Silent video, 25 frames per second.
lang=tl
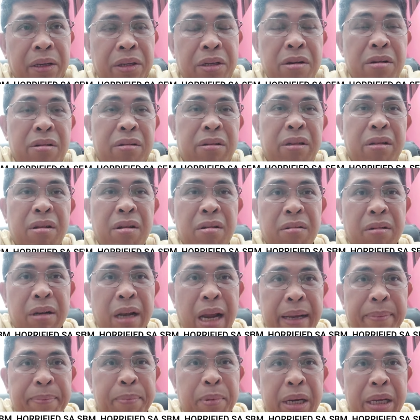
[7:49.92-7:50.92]
joke-joke
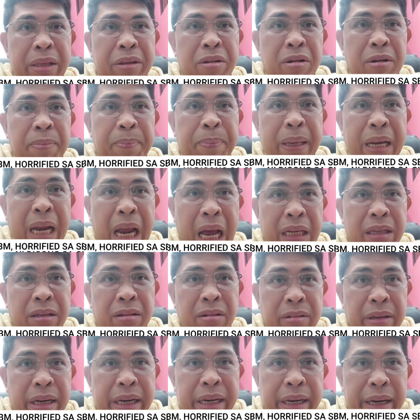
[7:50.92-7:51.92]
lang po itong
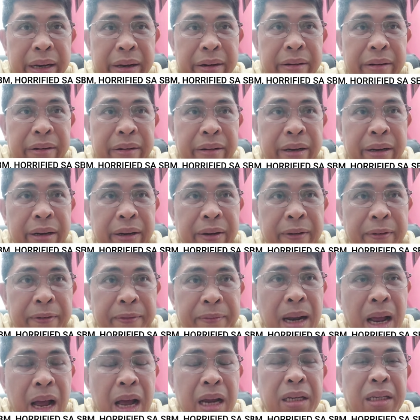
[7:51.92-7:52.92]
pinasok ninyo
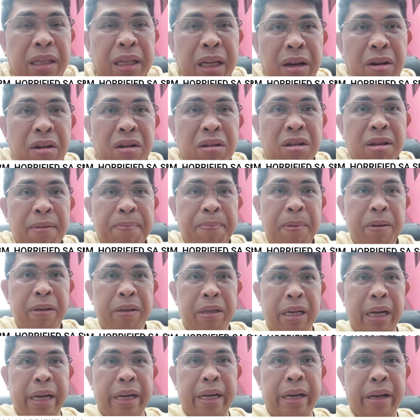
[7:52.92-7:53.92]
ng
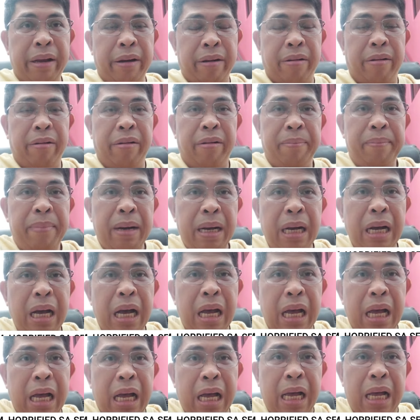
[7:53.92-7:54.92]
sinosupport ninyo
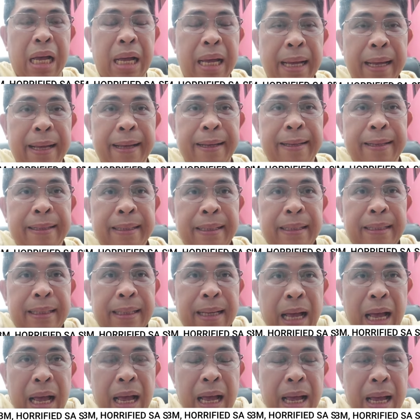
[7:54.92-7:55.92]
mga
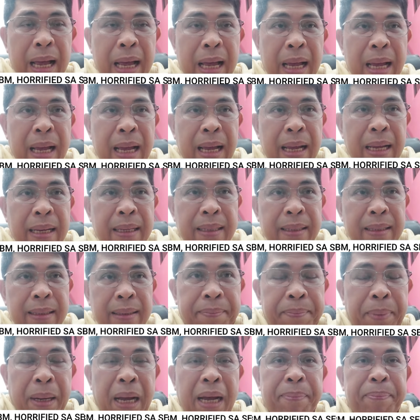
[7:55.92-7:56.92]
uh,
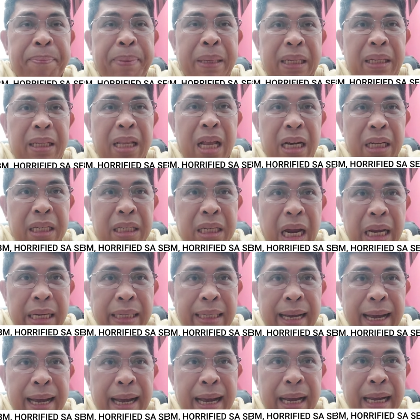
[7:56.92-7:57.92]
puppet ng
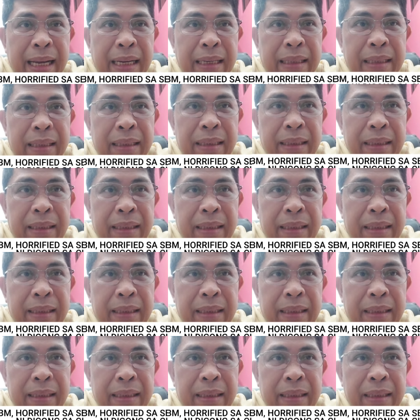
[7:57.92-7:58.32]
China